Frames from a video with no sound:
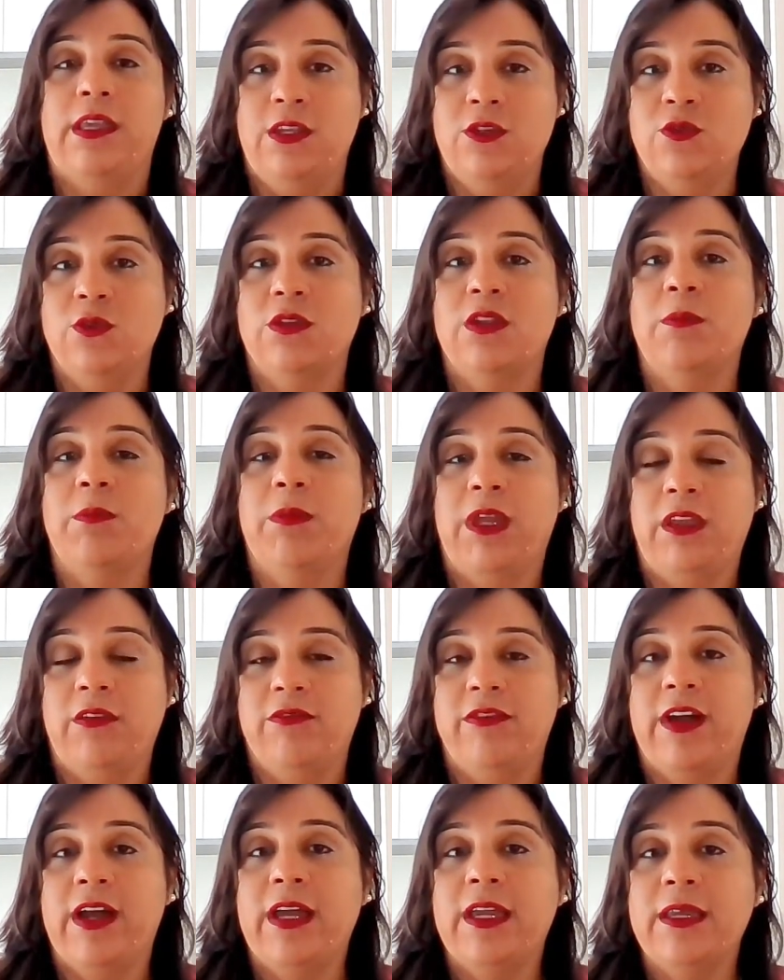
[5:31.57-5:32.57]
isso
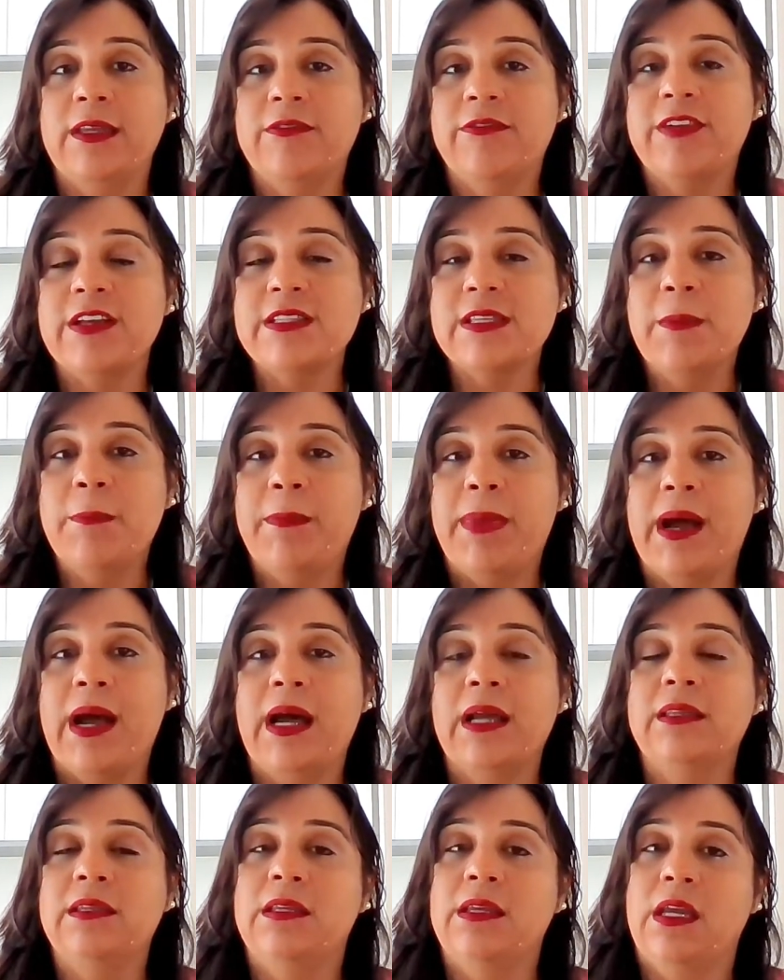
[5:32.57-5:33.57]
também vai fazer
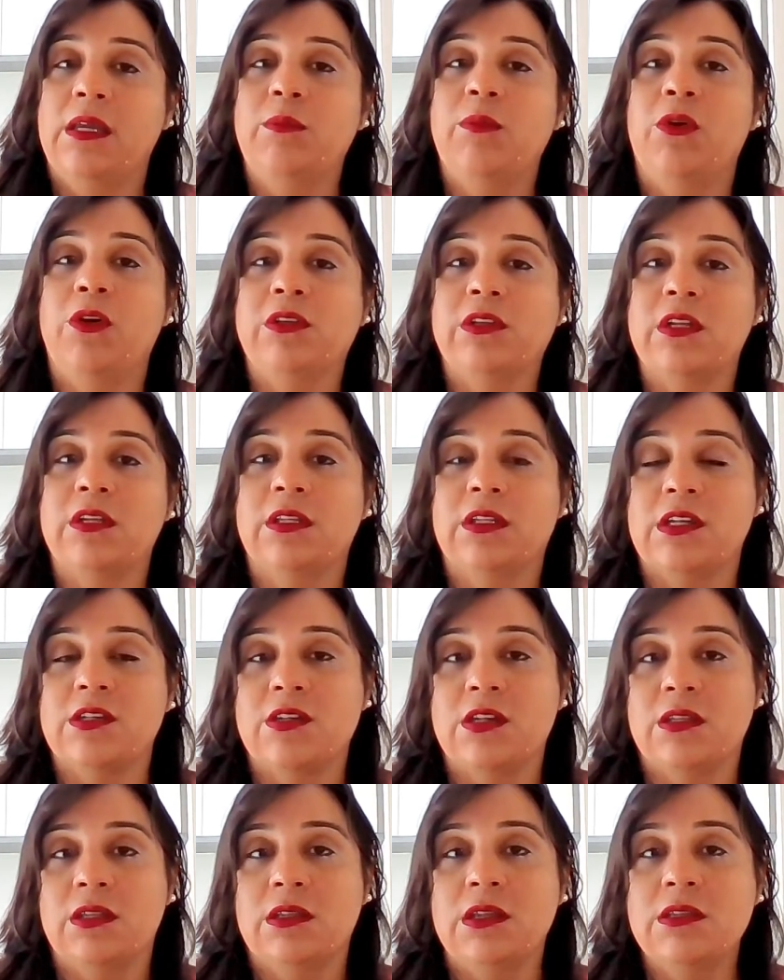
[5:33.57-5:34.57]
parte e é importante que a
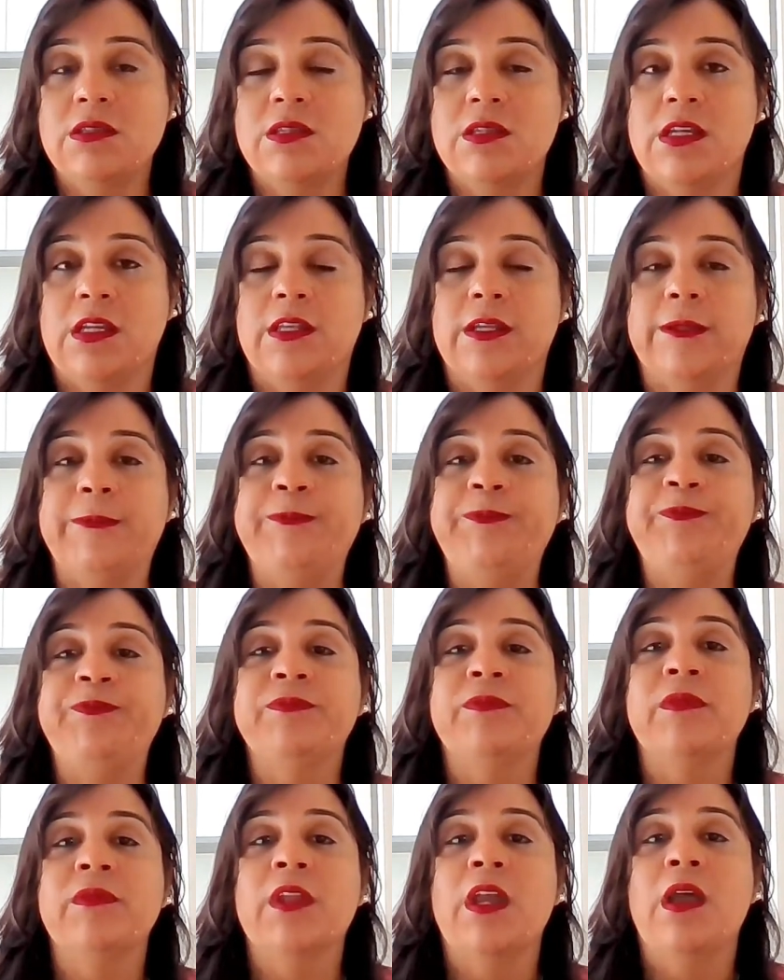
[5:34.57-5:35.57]
gente decida.
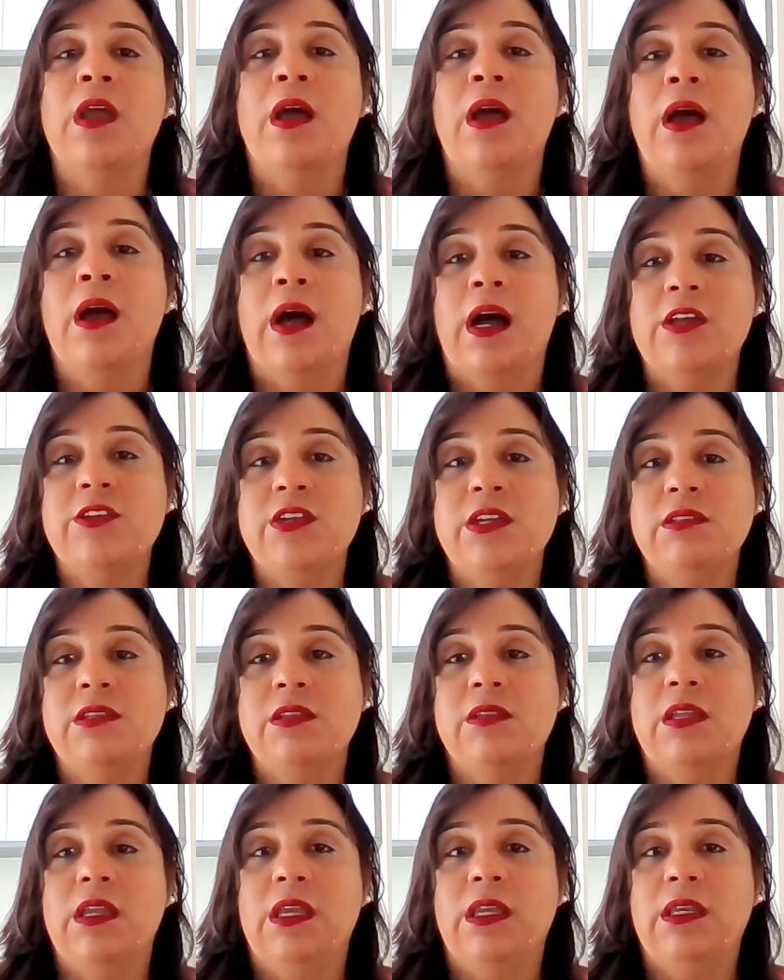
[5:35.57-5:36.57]
A
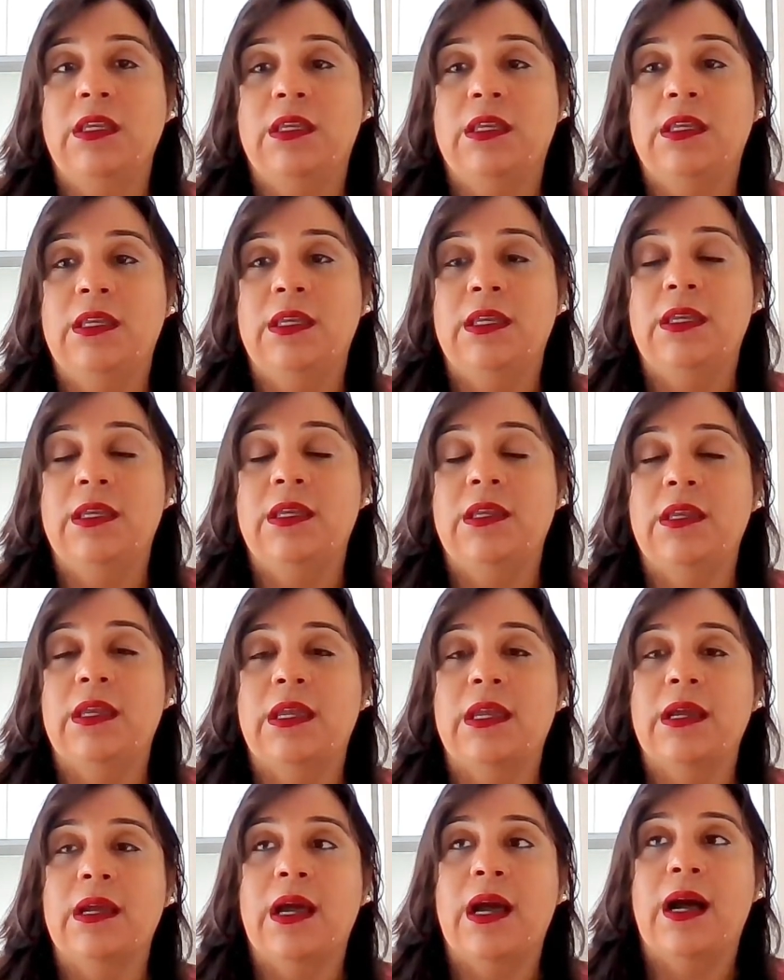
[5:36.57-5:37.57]
gente tem
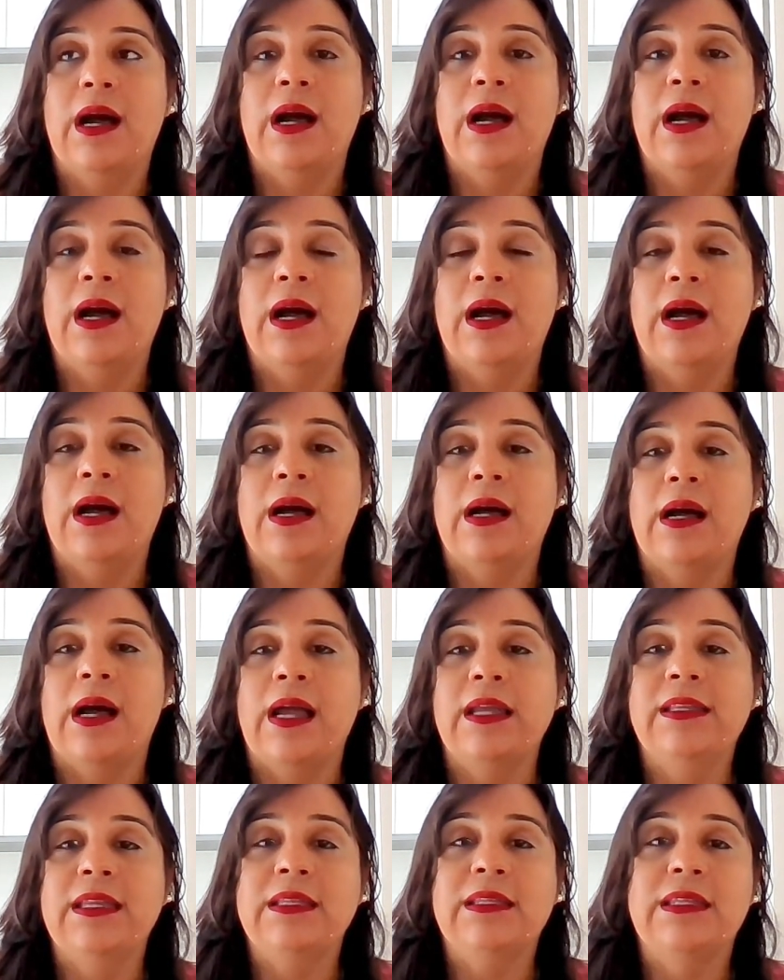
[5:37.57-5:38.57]
que
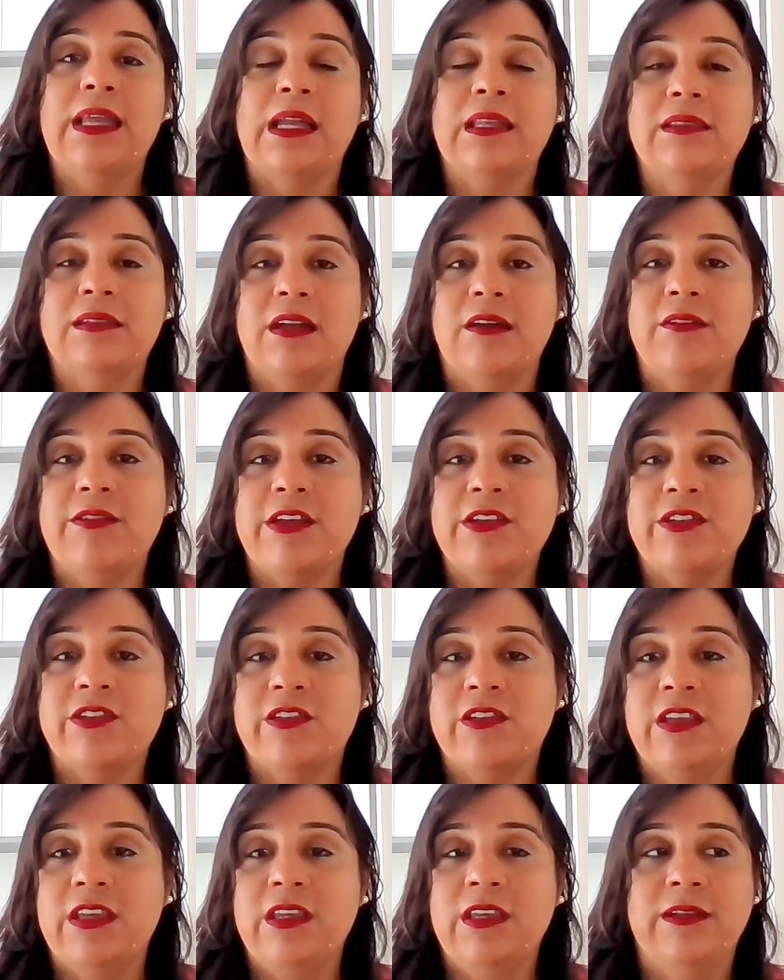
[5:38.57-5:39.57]
a, a identidade
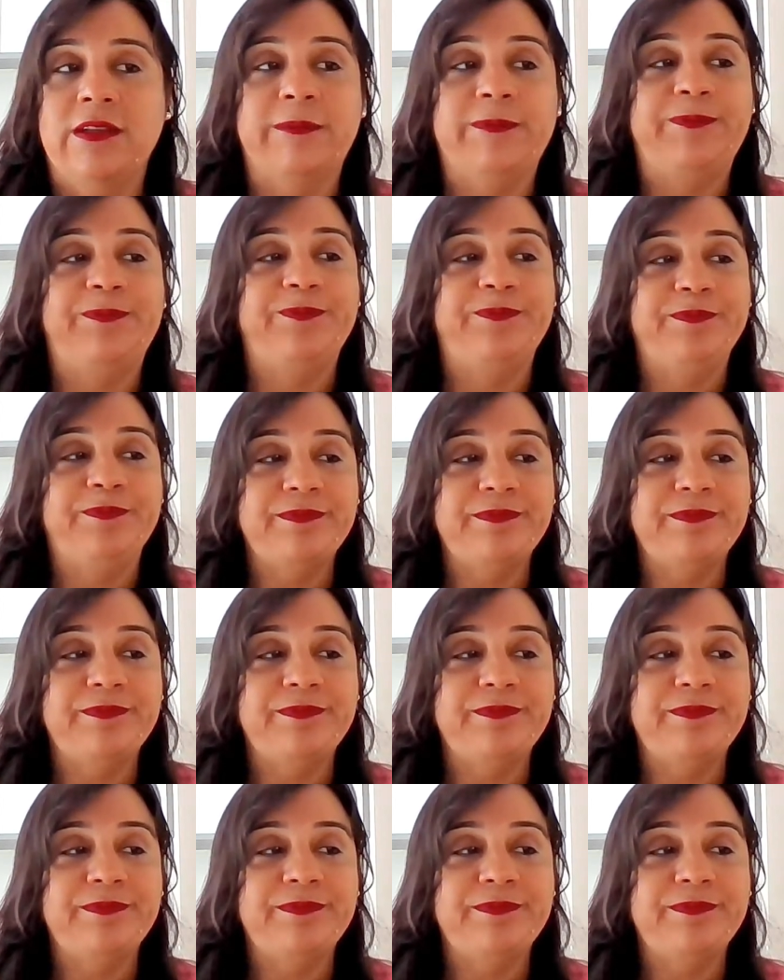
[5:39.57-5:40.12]
travesti,